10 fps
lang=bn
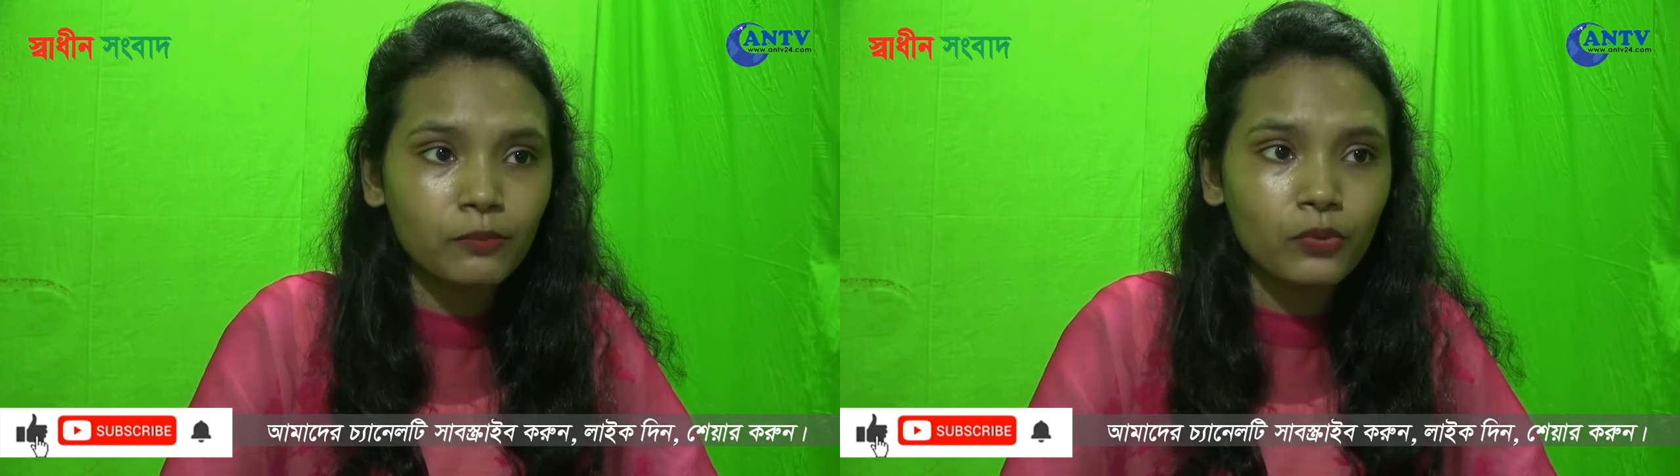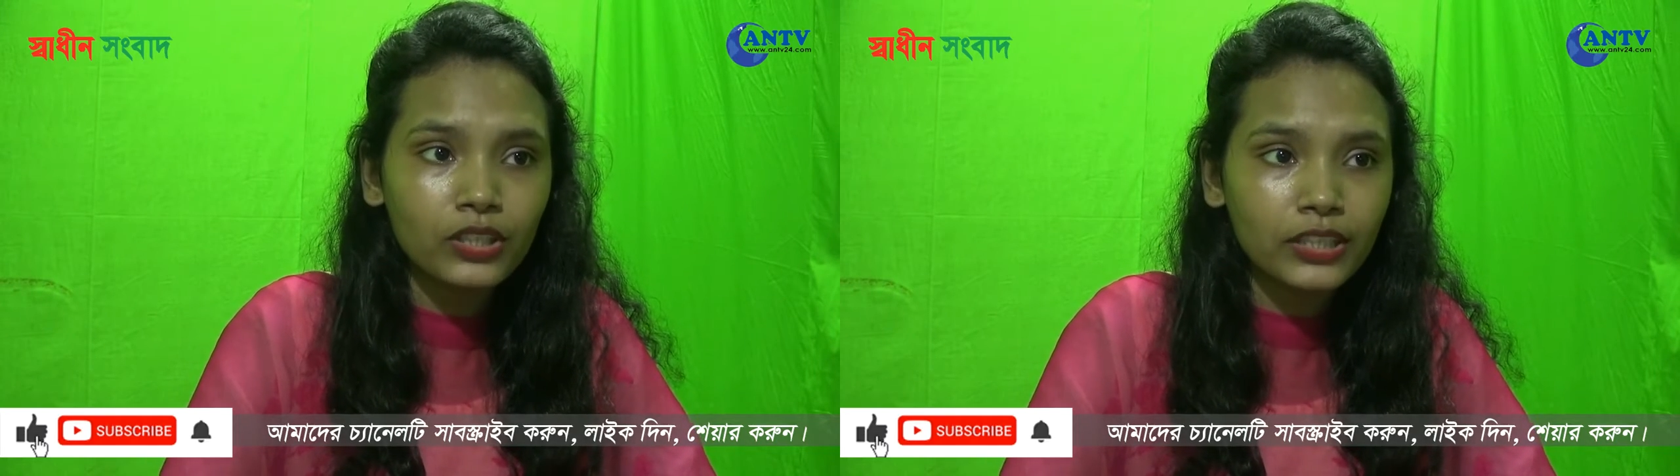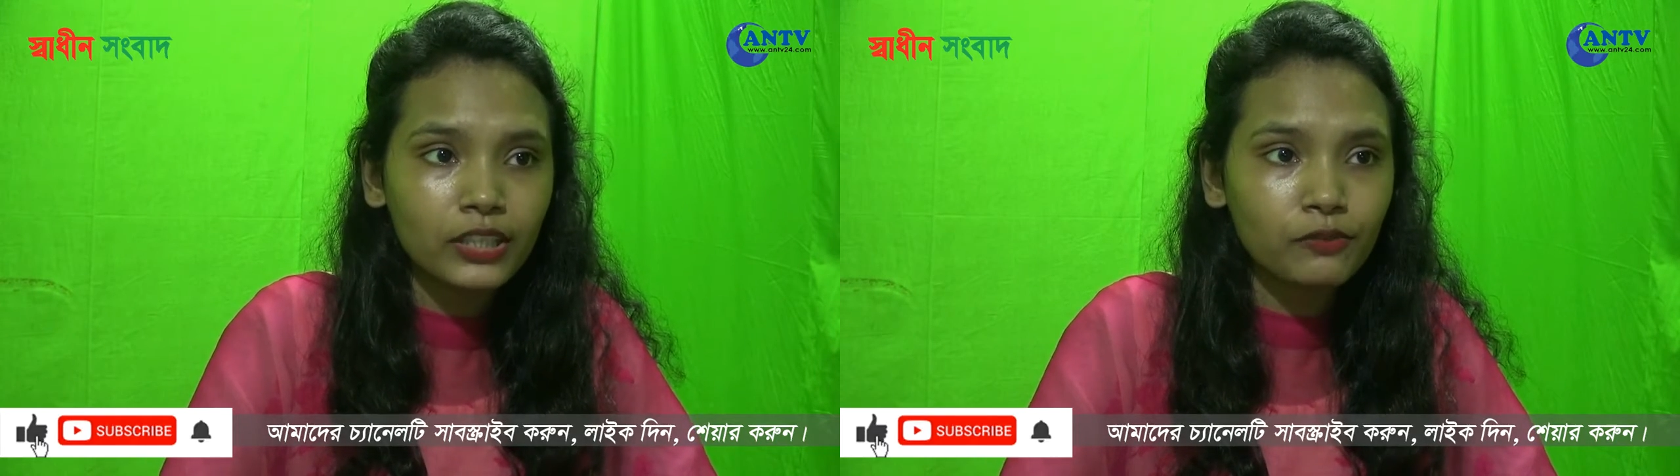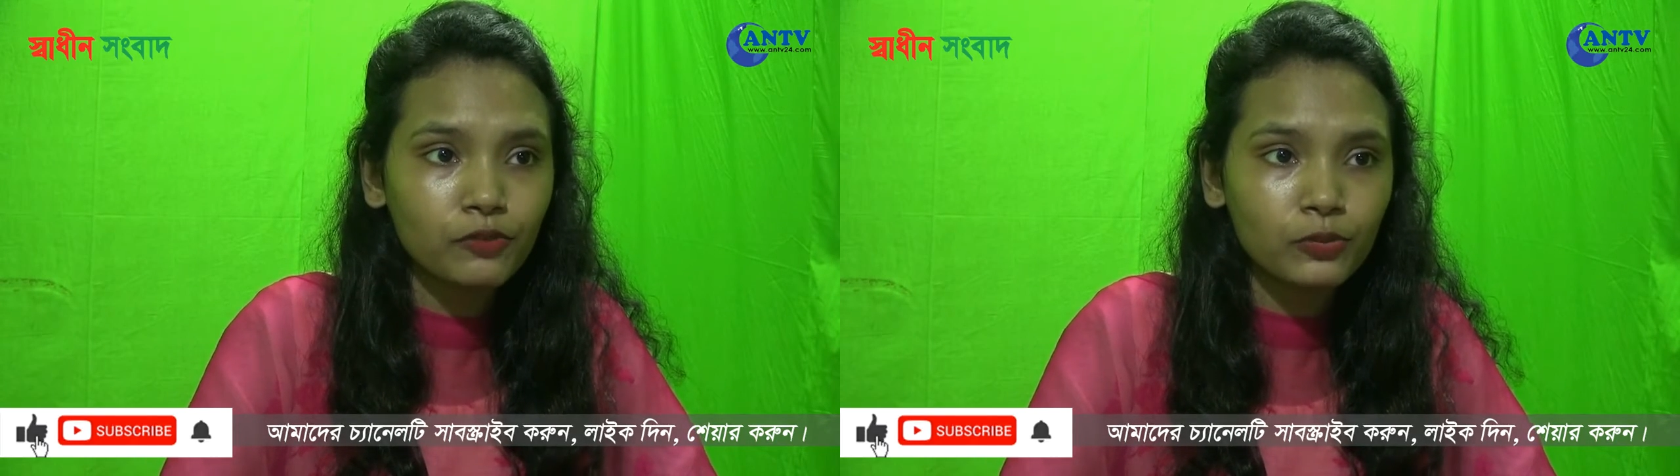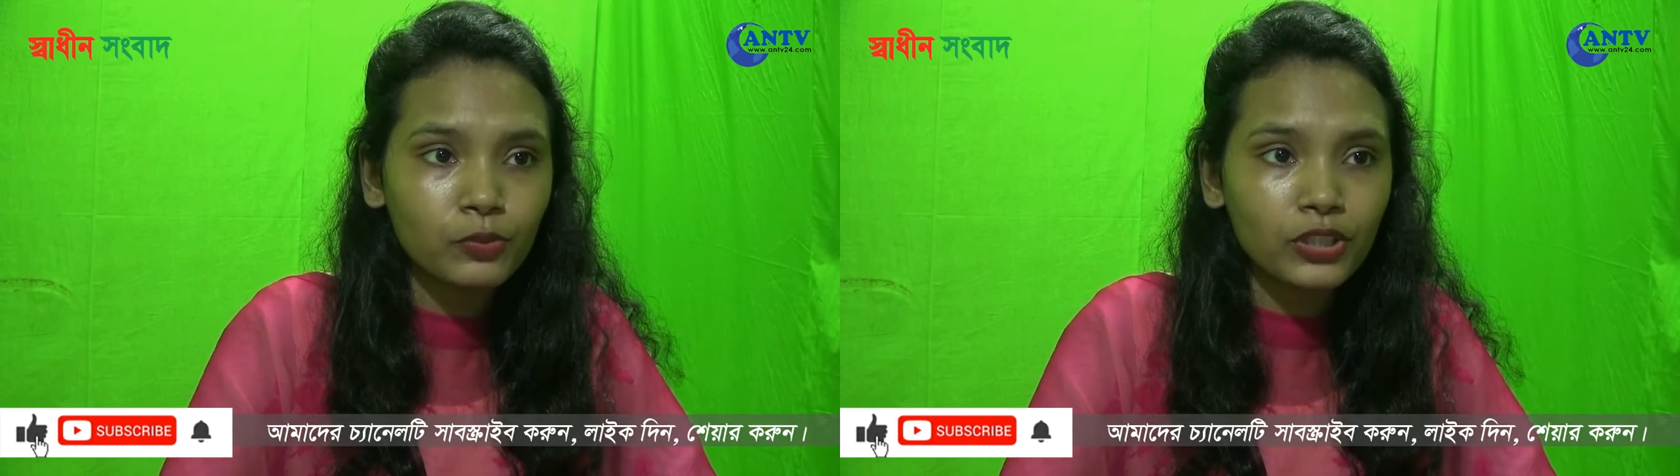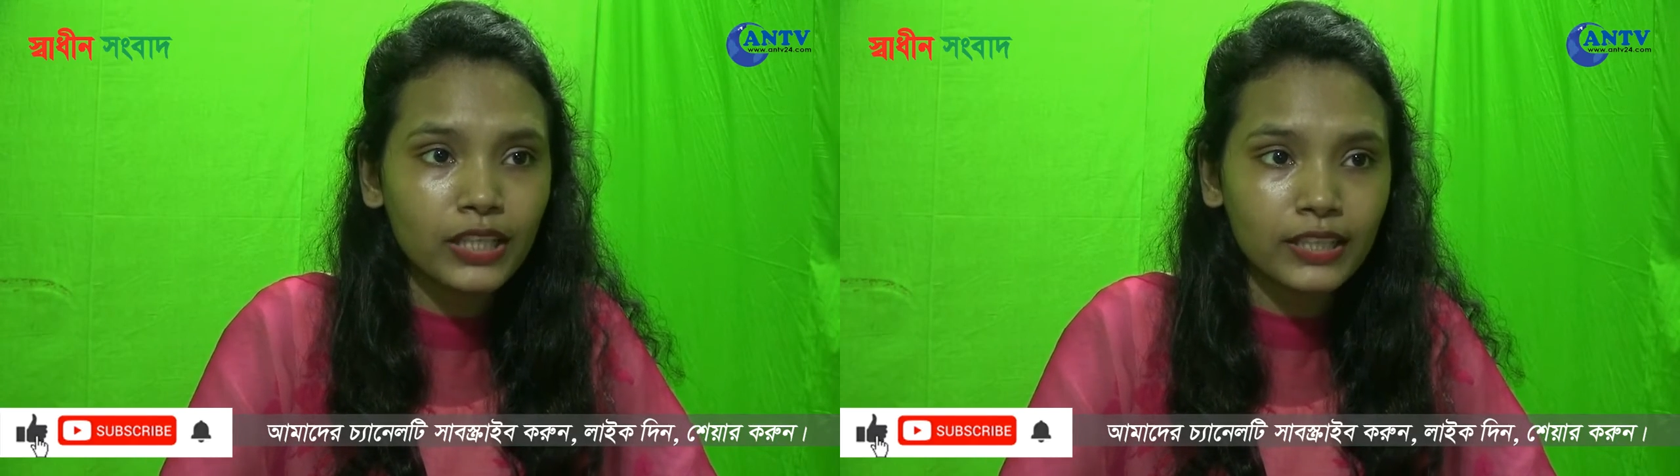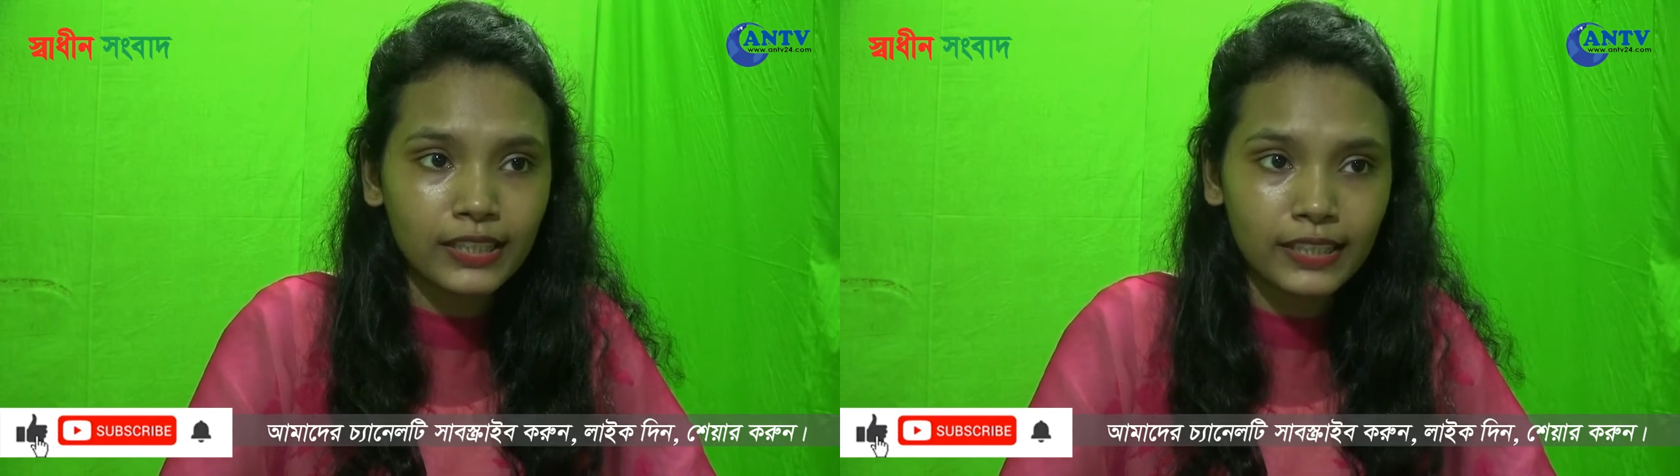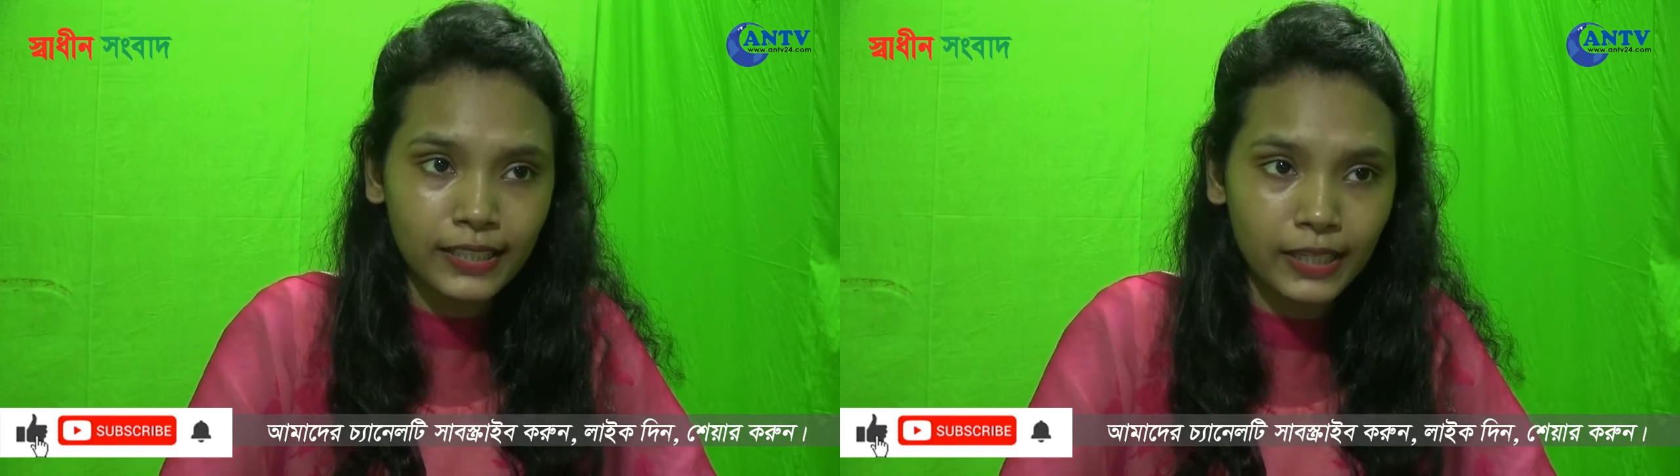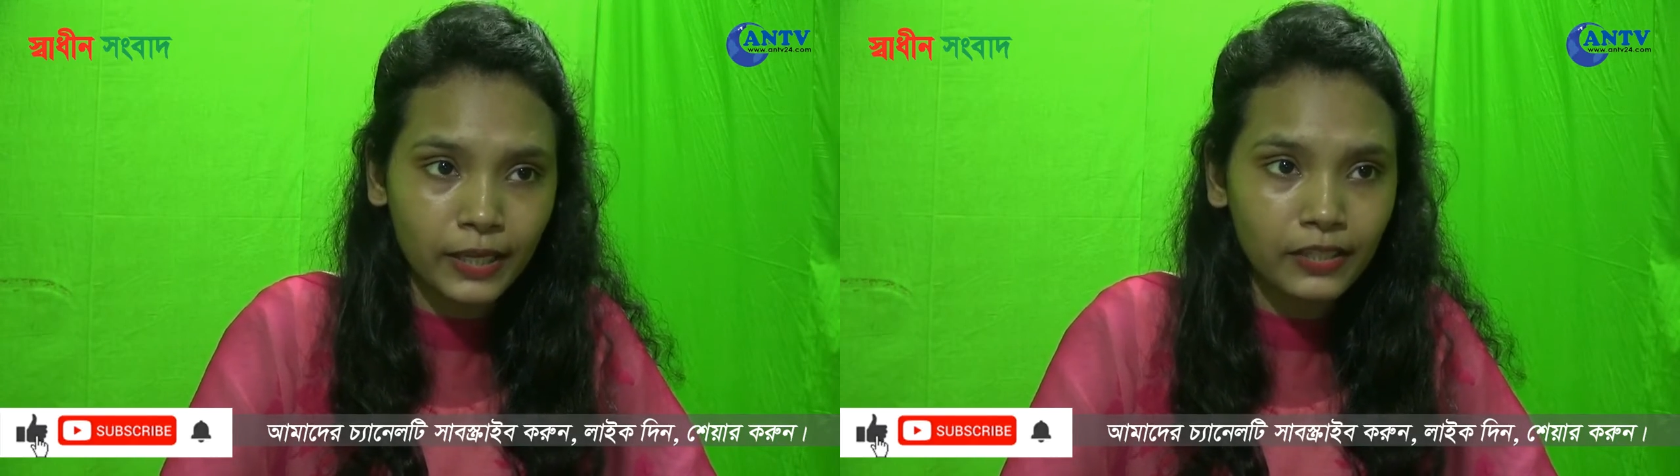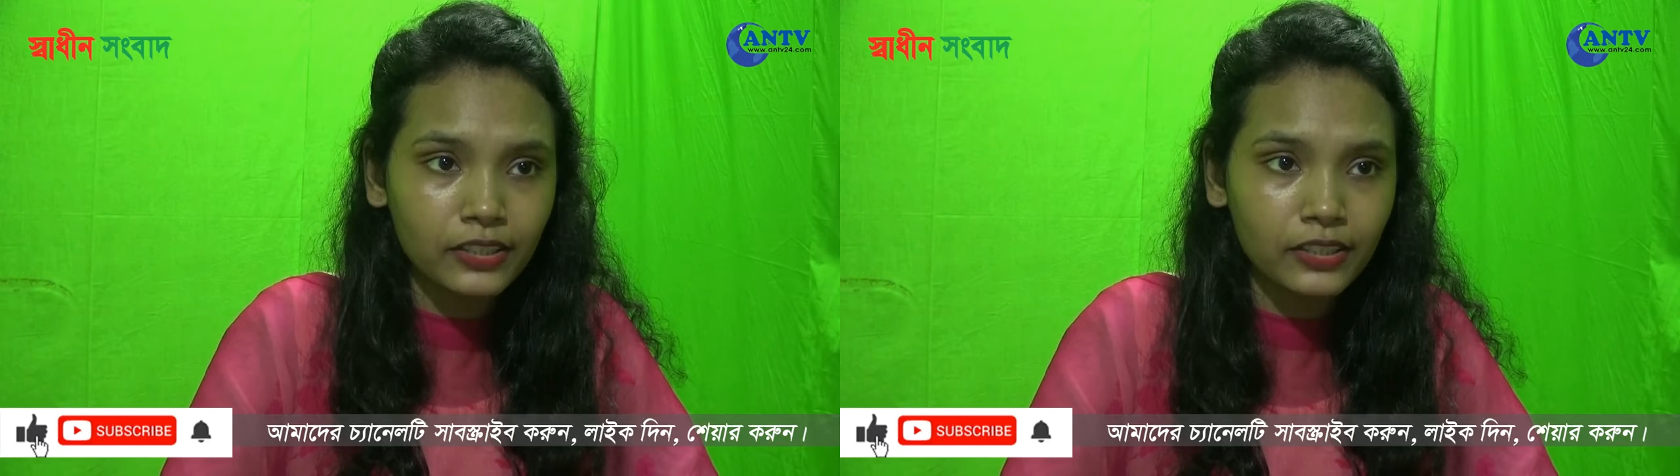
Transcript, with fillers: পল্লীতে ফুটবল খেলতে গিয়ে